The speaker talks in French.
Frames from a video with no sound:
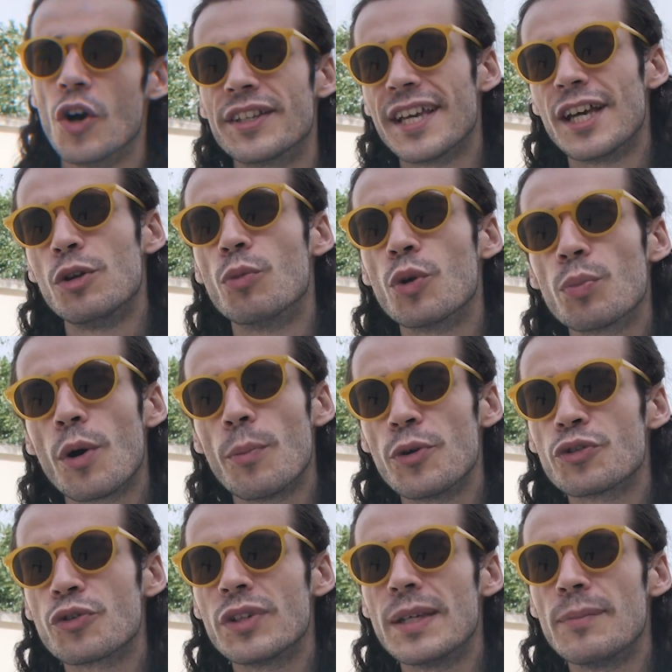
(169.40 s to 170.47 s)
Ok, le monde
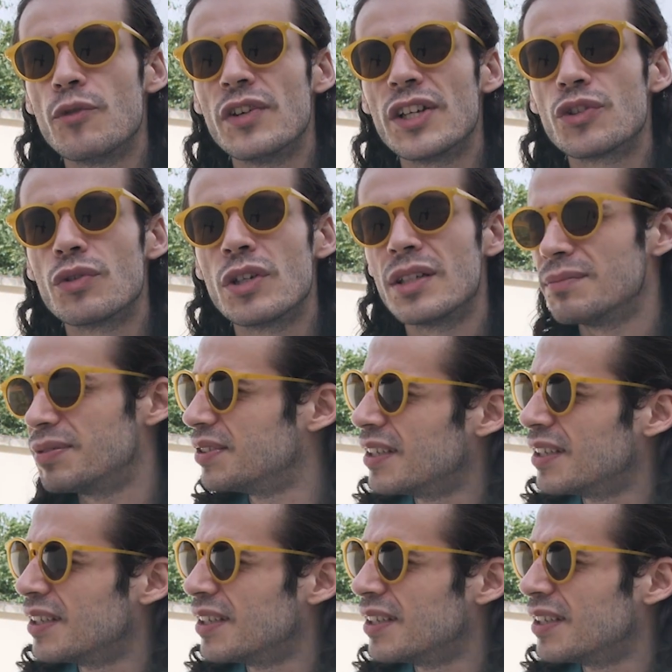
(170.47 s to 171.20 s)
propose que des mauvais choix.